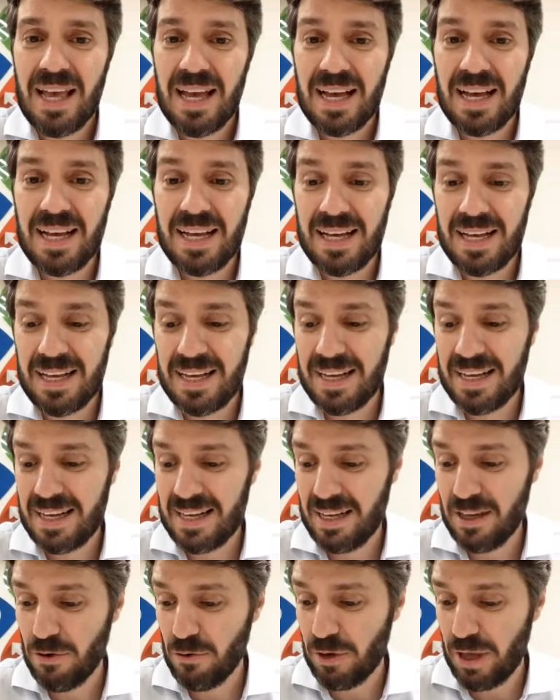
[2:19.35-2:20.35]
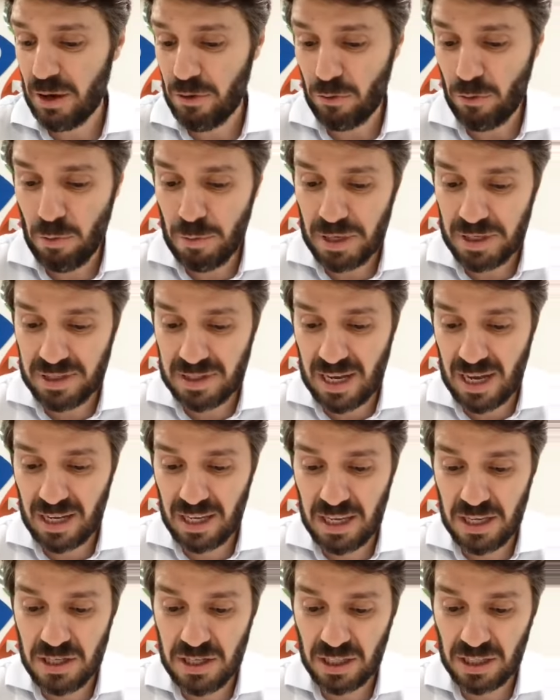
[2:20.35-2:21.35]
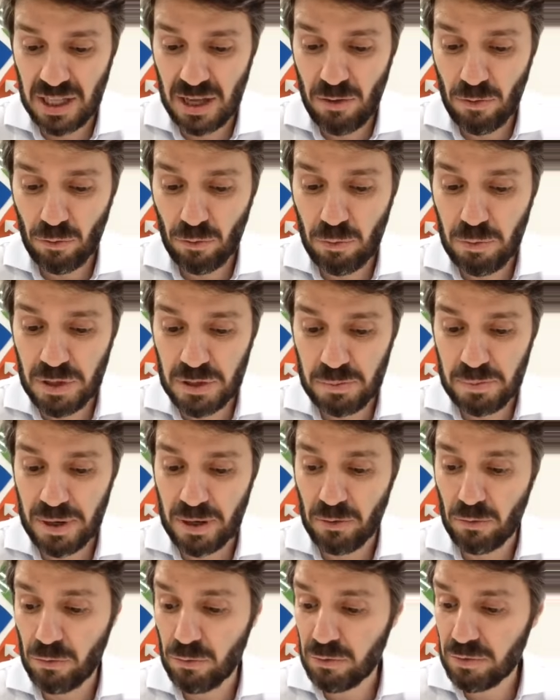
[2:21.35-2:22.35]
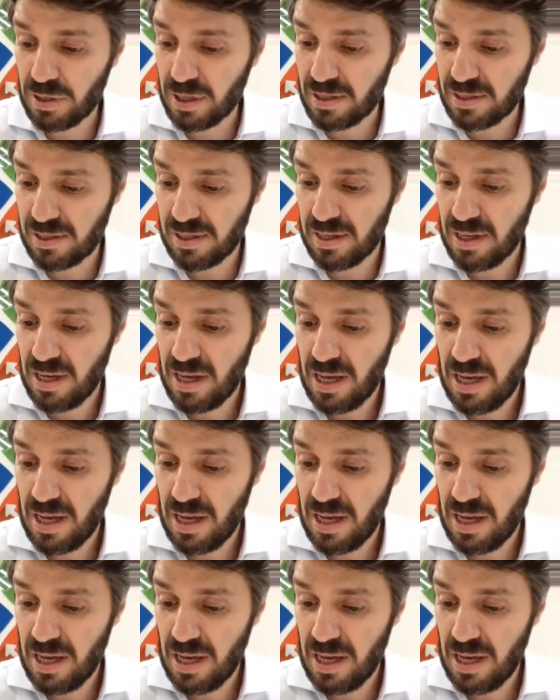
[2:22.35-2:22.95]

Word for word: Ah, eu quero começar aqui, já tem algumas perguntas.